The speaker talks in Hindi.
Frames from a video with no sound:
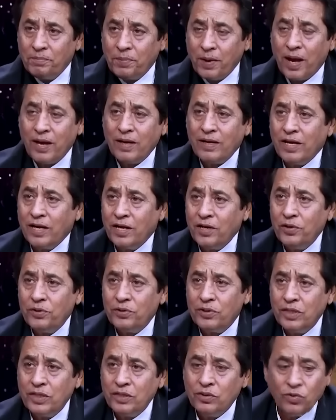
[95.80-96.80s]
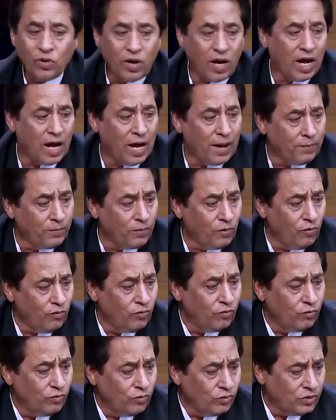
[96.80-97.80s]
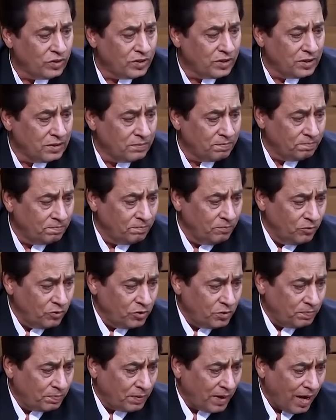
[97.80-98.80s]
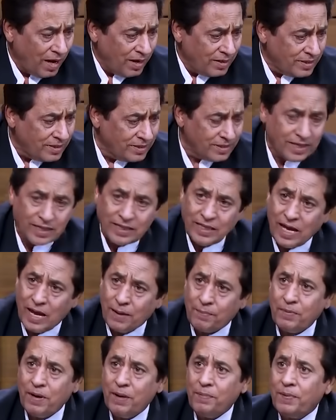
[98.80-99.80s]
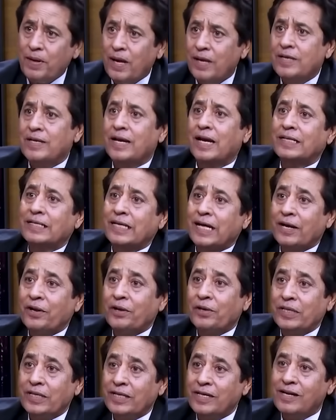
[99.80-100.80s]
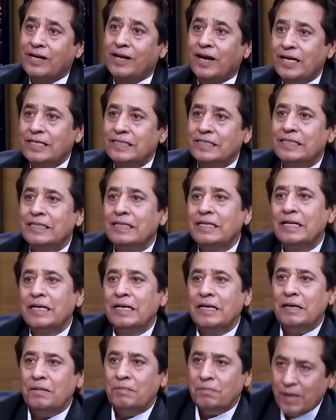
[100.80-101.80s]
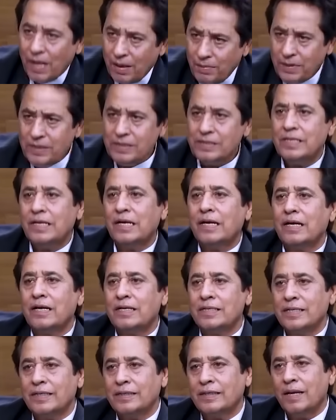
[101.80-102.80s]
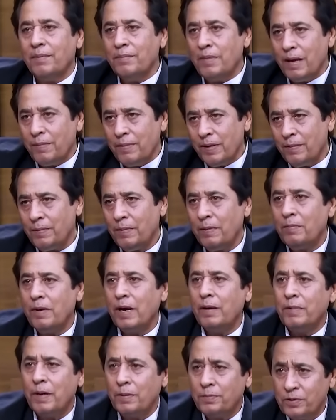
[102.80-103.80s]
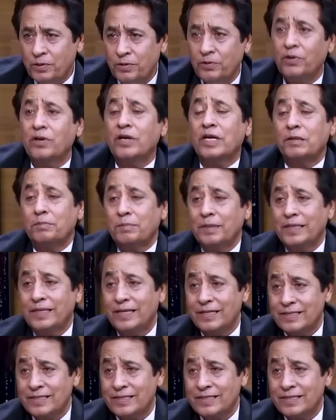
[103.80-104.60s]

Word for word: प्यार कर रही होती है तो आपको उस उस प्यार से ज़्यादा अपना प्यार याद आ रहा होता है कि काश मैं भी इस तरह कर सकता मैं भी अपने माँ बाप की कोई खिदमत